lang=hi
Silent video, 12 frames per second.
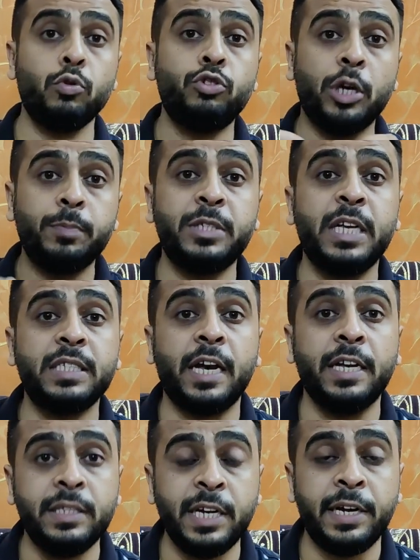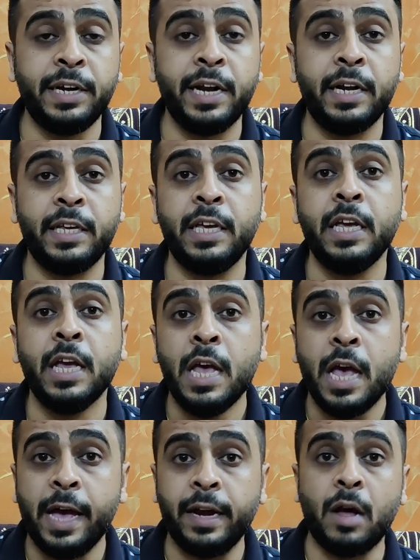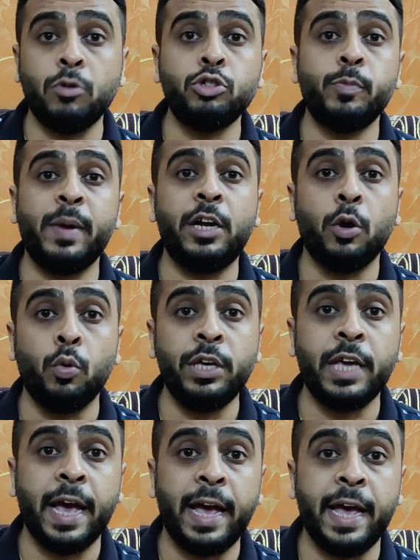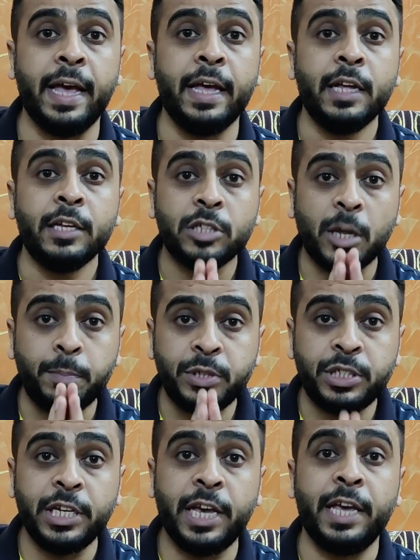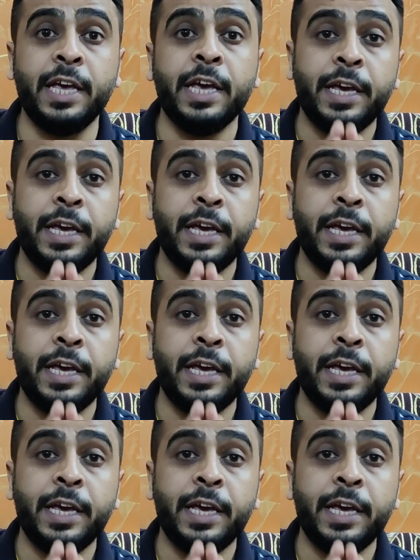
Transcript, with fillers: तो जब से इसका हिंदी ट्रेलर की अनाउंसमेंट हुई है तब से